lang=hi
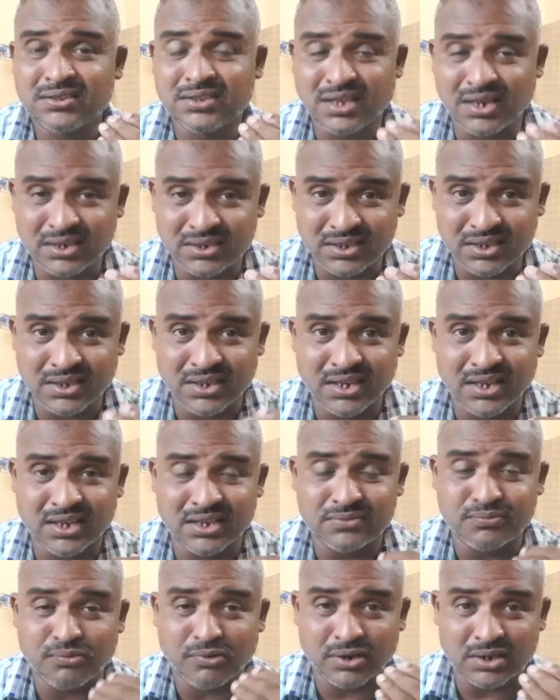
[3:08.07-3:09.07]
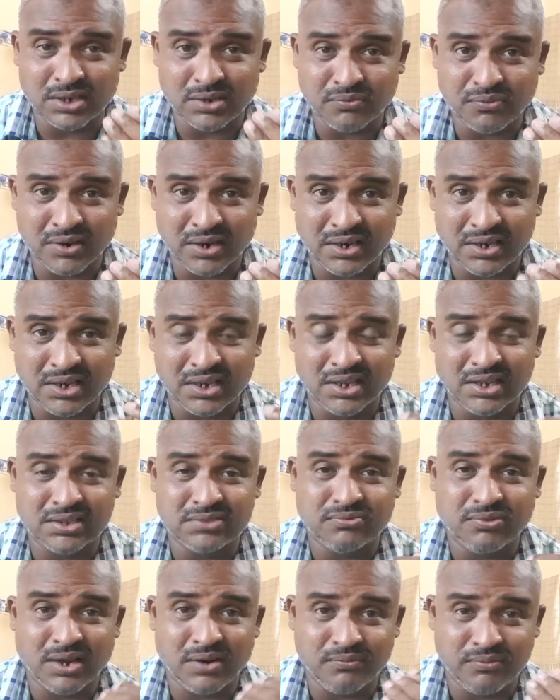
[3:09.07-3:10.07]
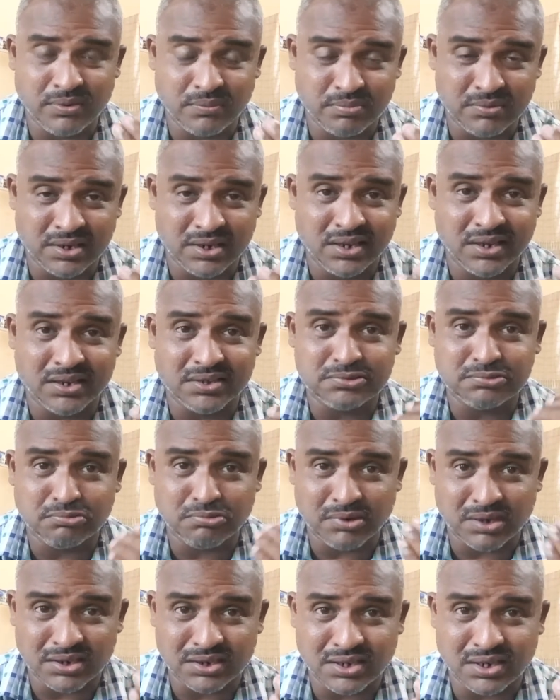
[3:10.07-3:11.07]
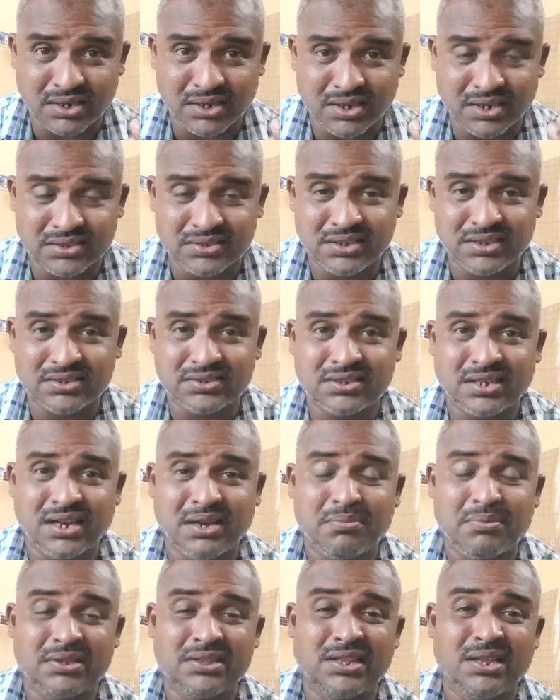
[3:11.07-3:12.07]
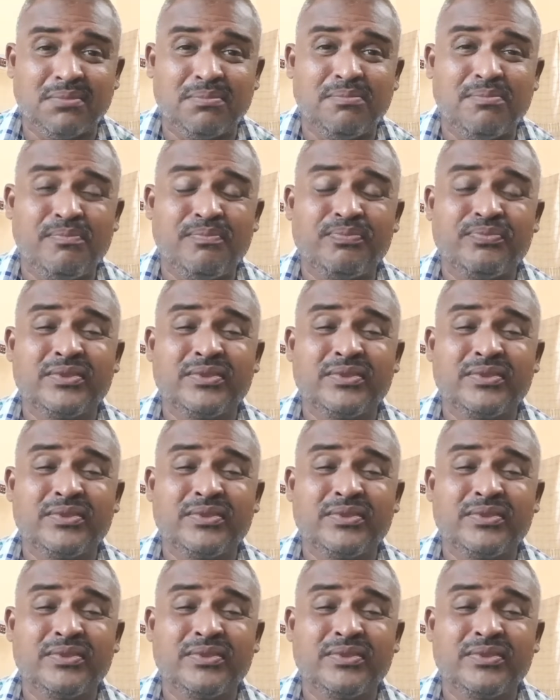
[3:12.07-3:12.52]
थर्टी डेज फोर्टी फाइव डेज वन फिफ्टी डेज टू हंड्रेड डेज इसका मतलब